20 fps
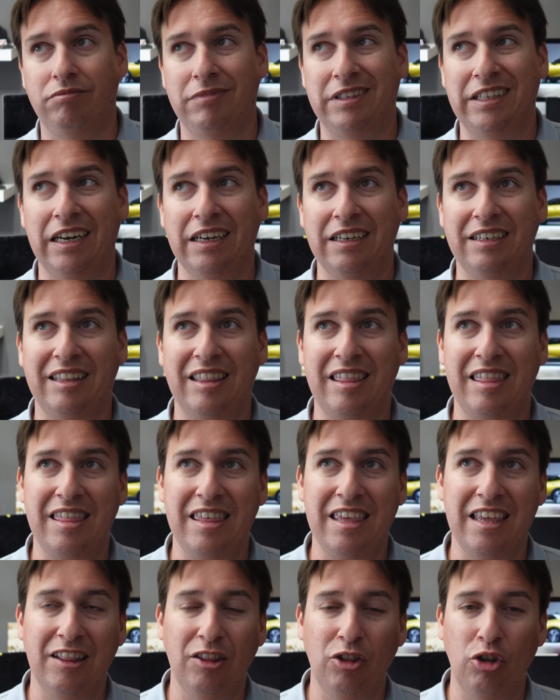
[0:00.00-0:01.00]

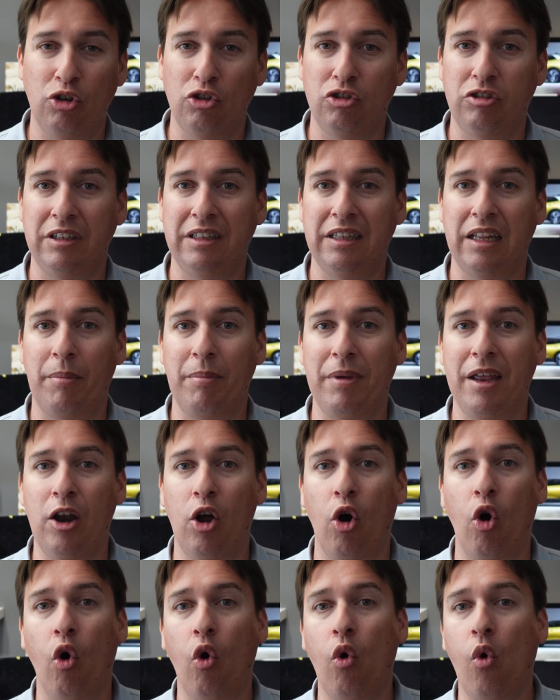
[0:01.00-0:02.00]

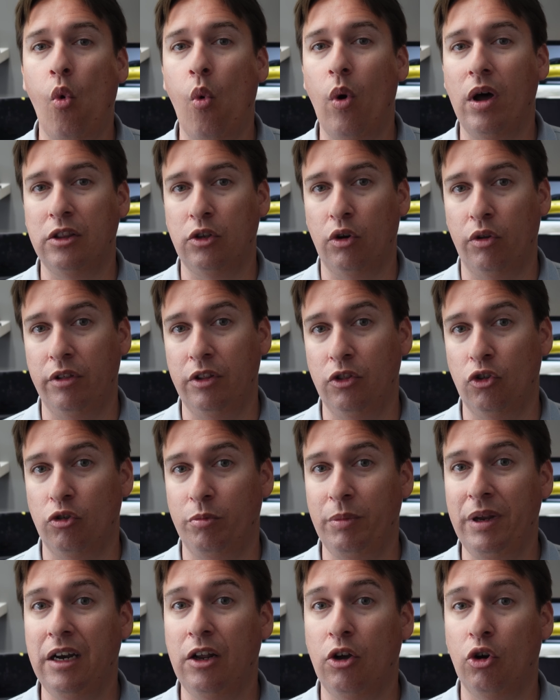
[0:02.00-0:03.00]
380.000 o
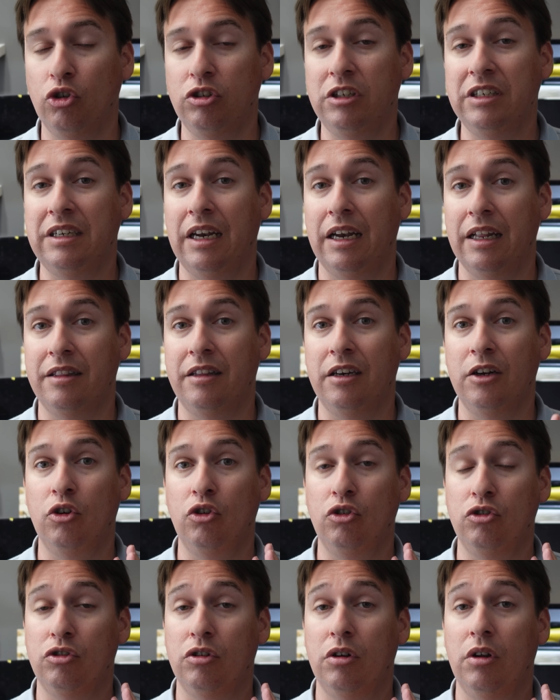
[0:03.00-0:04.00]
400.000 coches
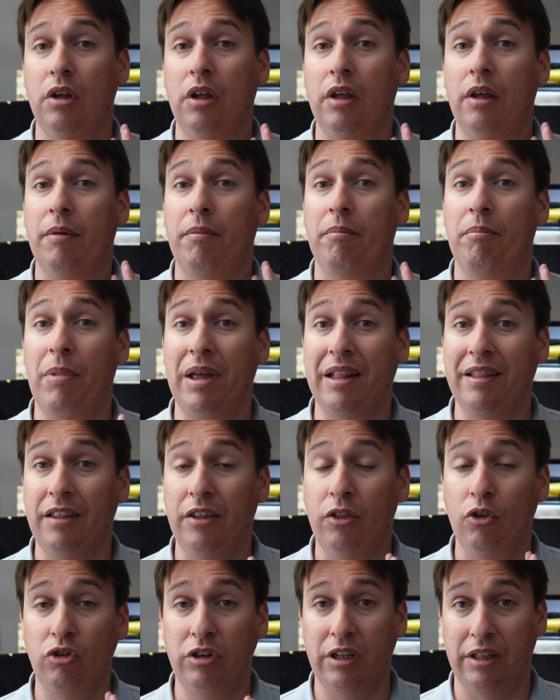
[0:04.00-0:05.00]
eléctricos
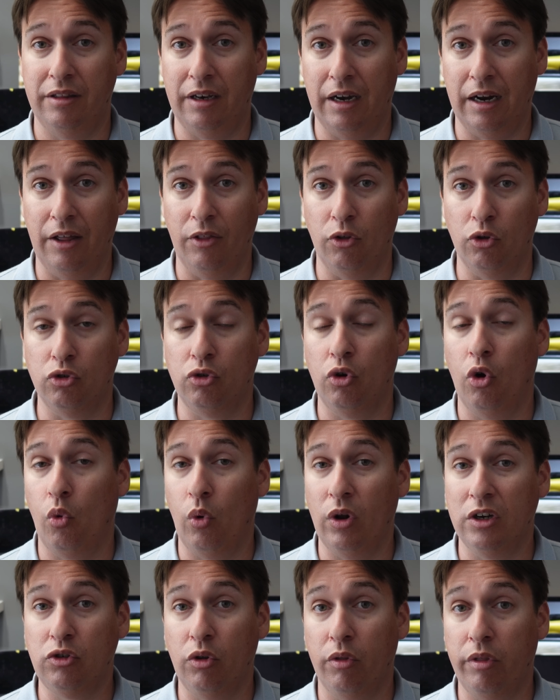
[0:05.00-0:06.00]
vendidos y entregados, lo
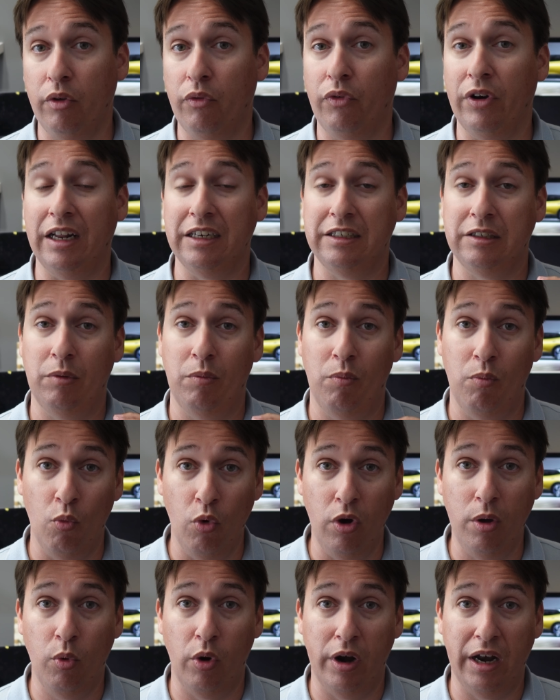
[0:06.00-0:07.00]
cual son cifras
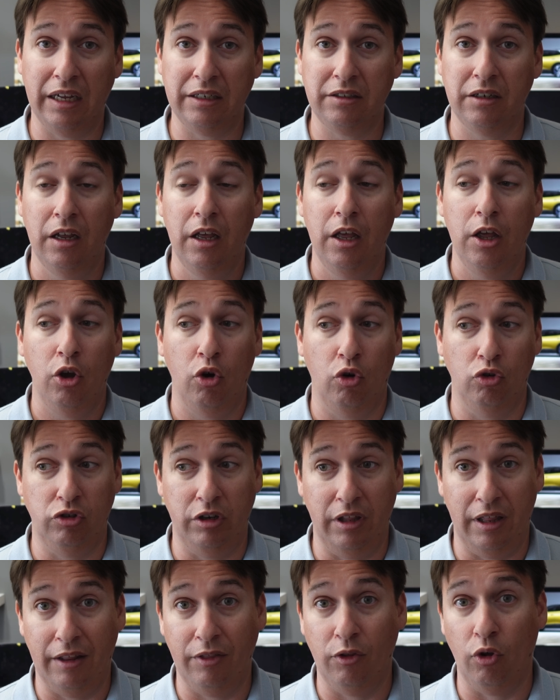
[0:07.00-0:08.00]
muy buenas
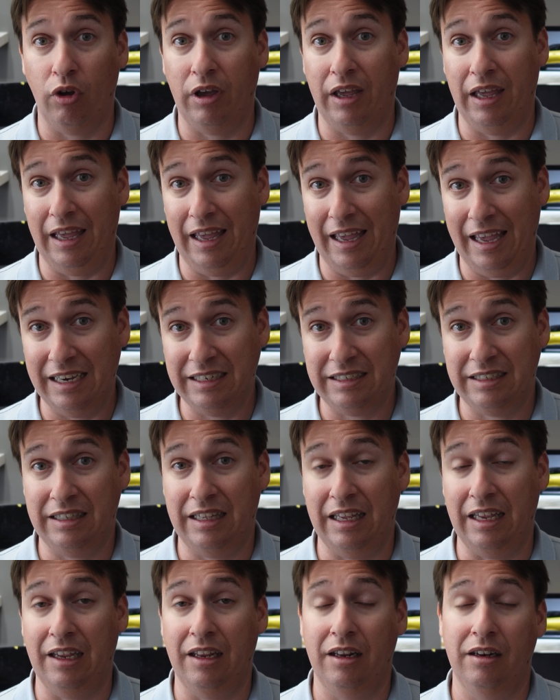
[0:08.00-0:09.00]
considerando que
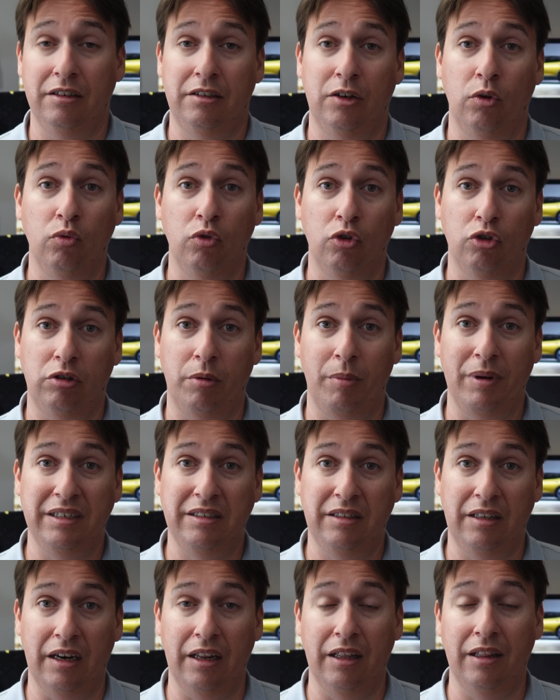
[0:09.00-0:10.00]
este segundo
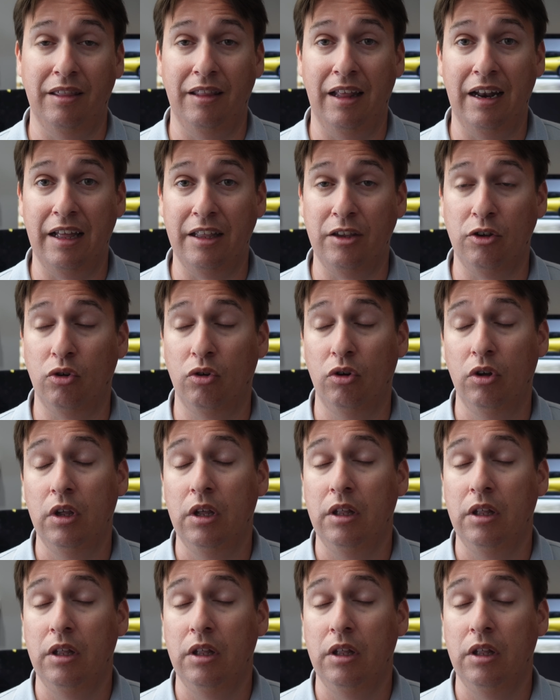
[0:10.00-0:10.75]
semestre del año